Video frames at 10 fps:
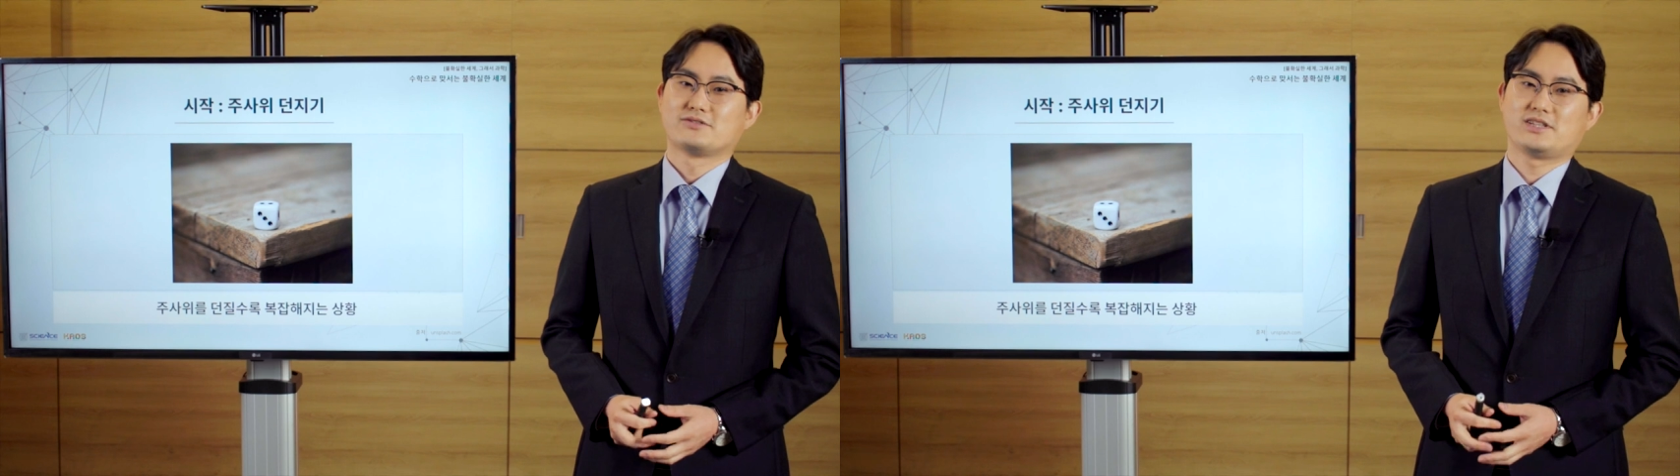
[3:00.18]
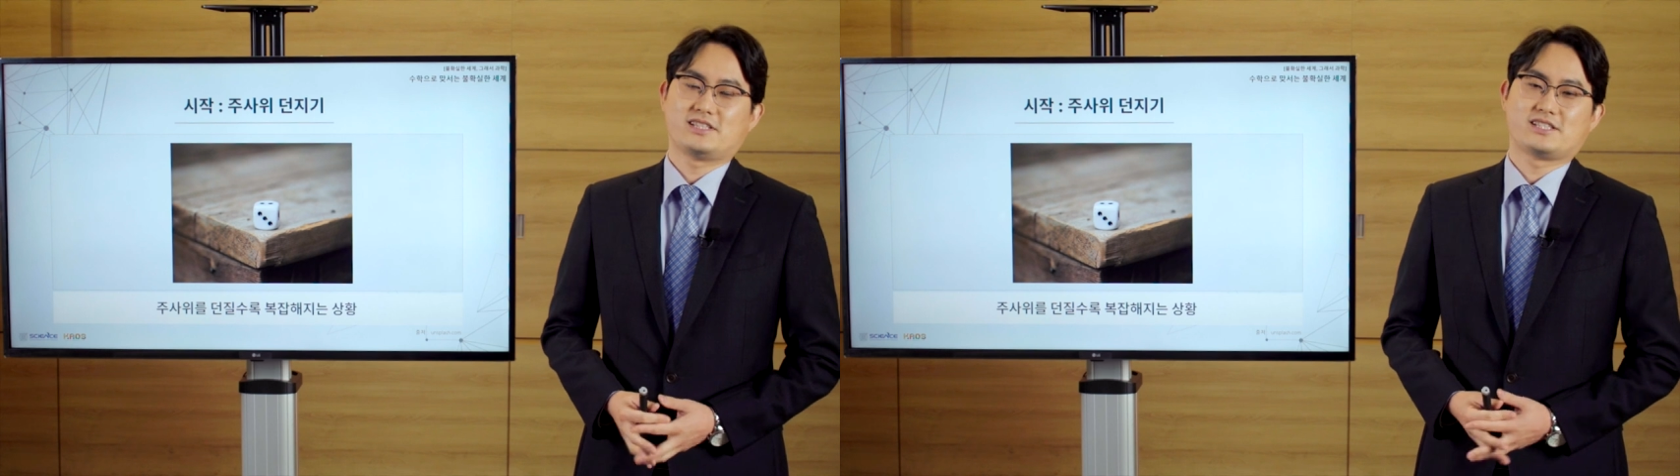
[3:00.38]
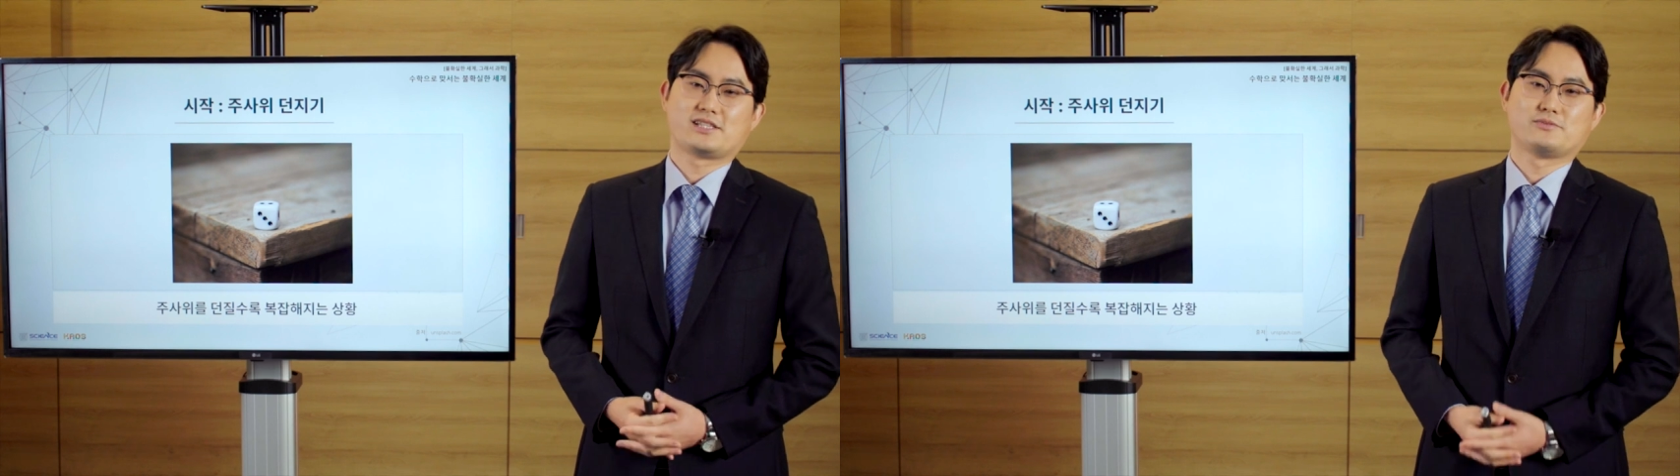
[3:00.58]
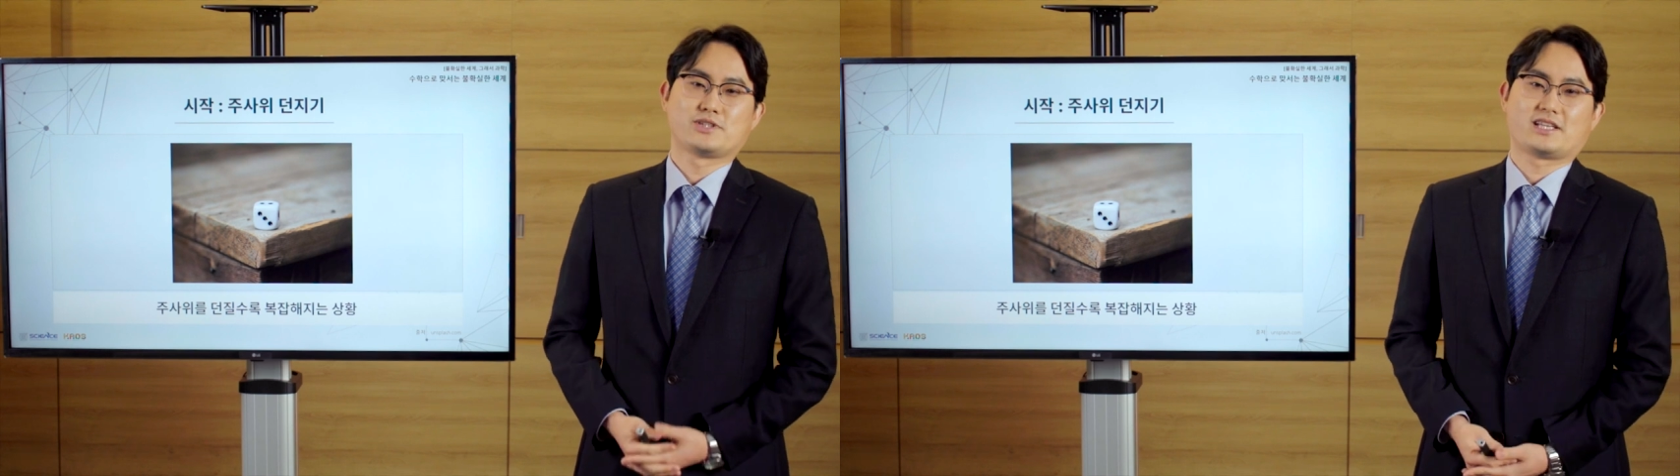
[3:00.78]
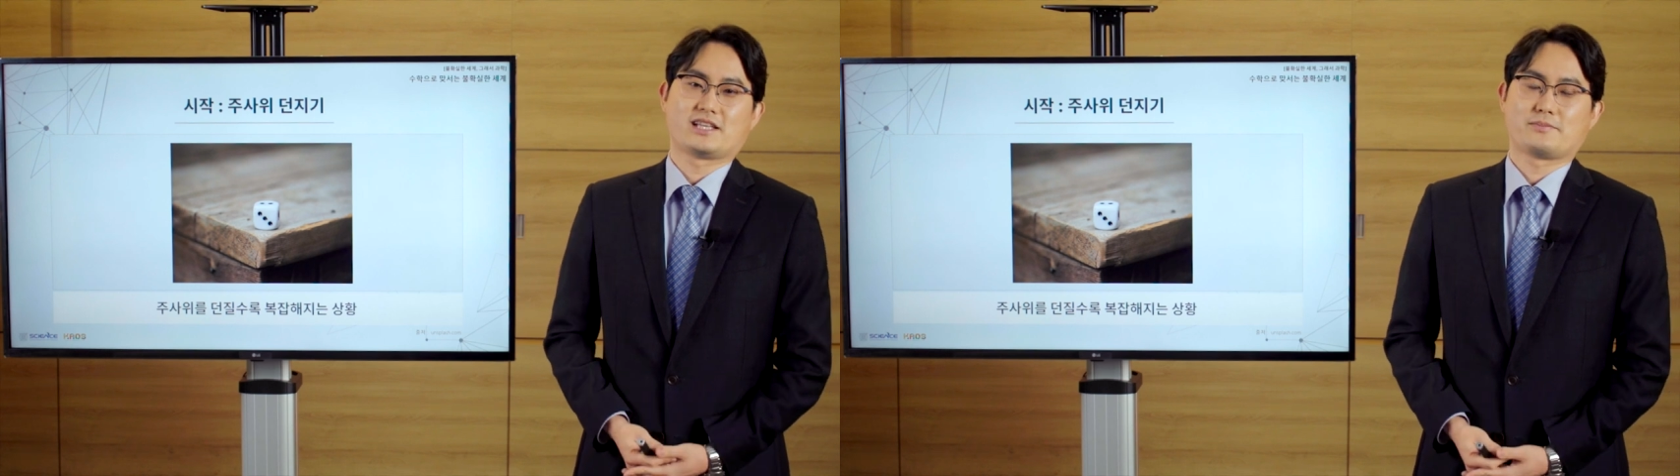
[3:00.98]
우린 이
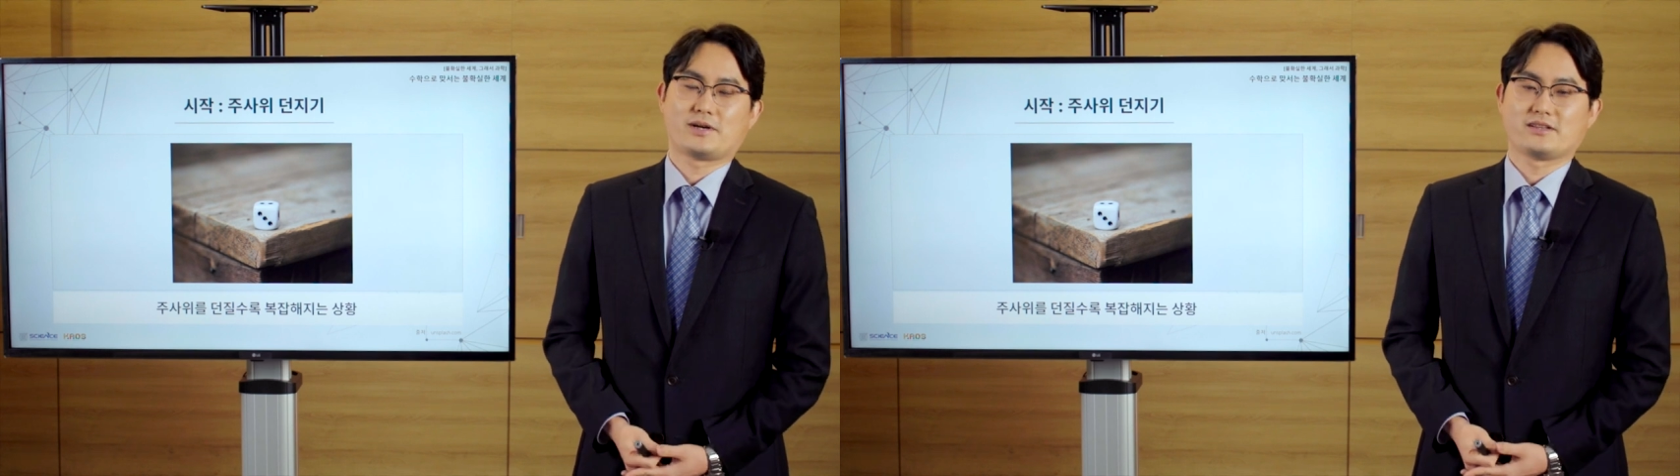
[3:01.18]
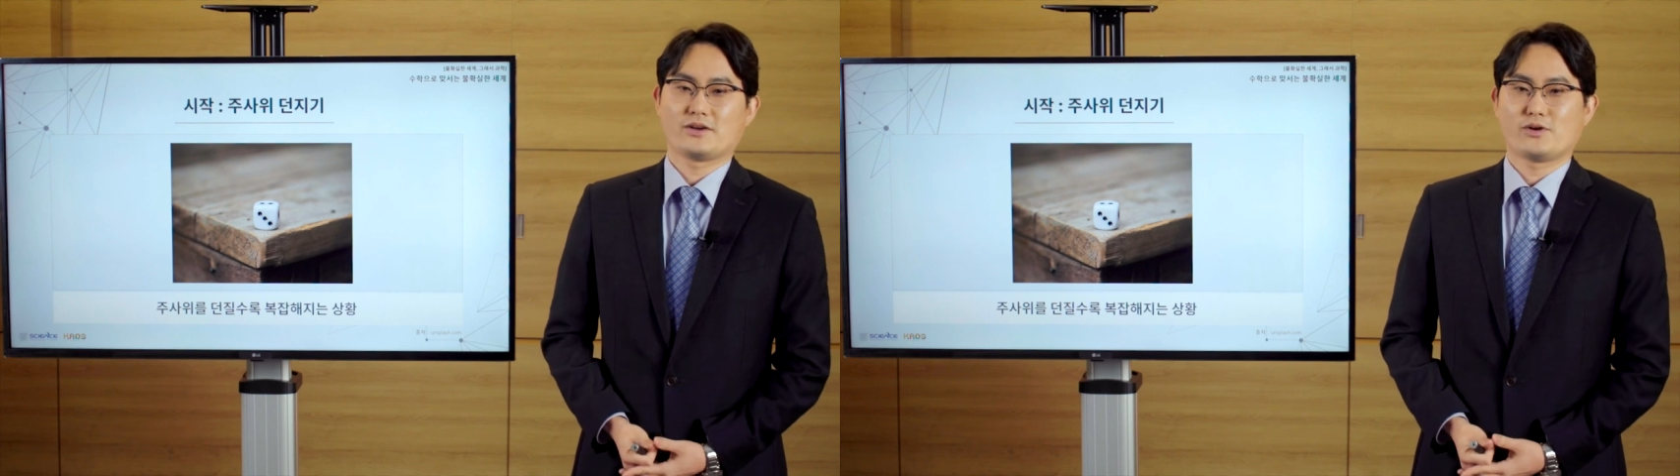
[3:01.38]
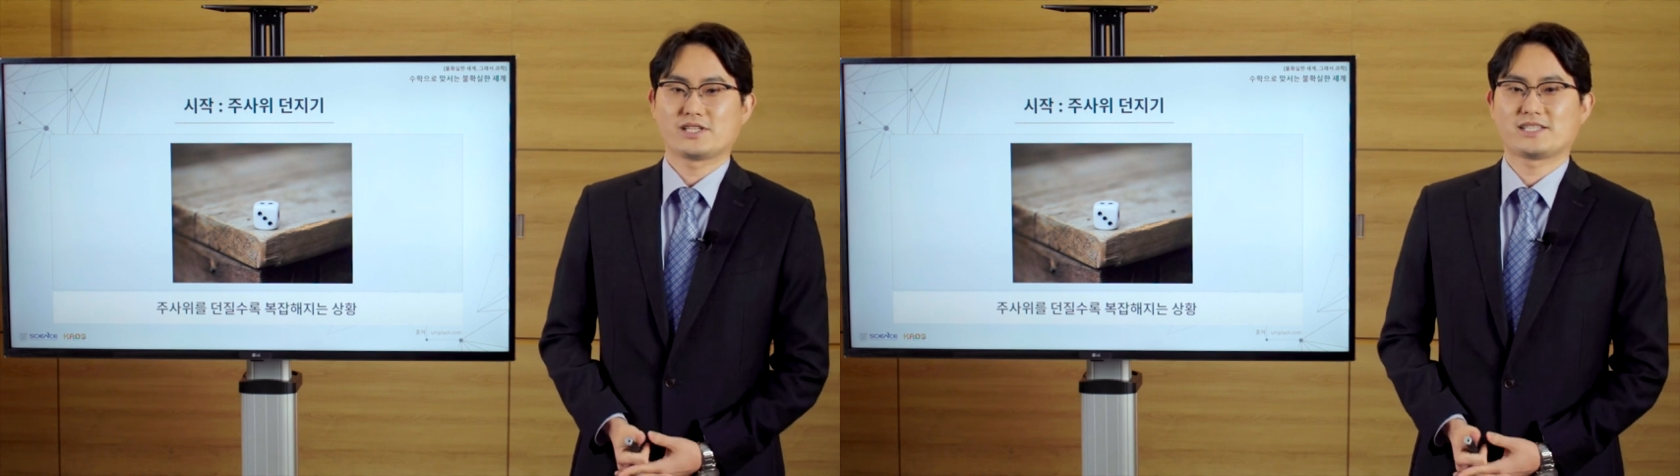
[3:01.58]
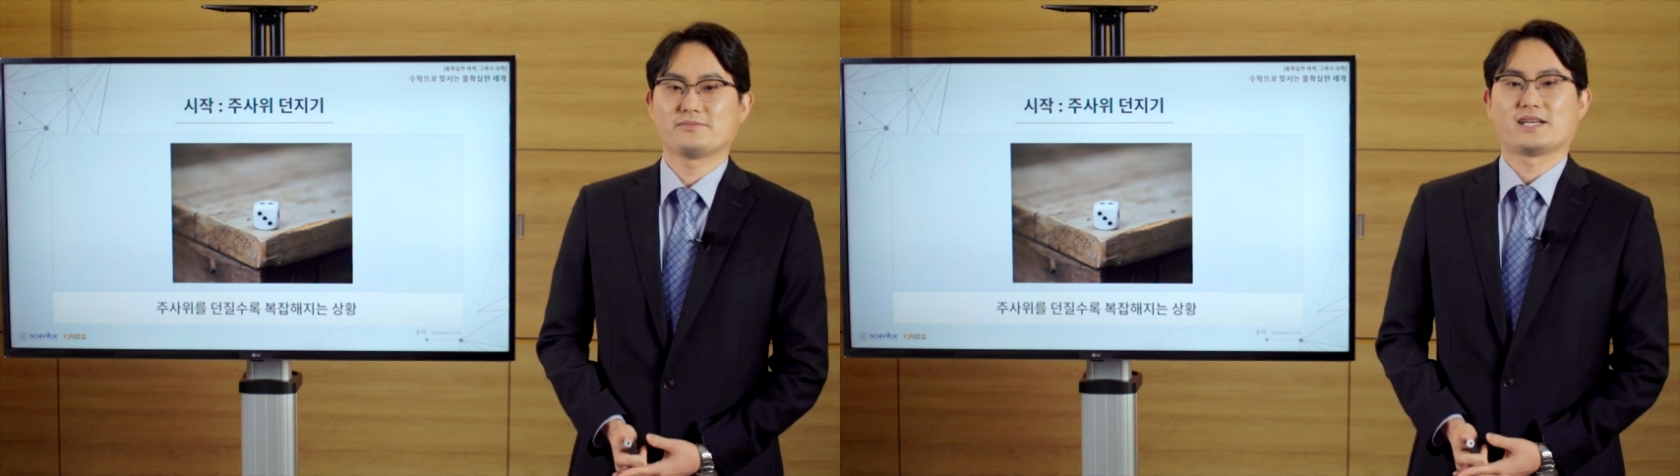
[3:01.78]
질문에 대답하는데 훨씬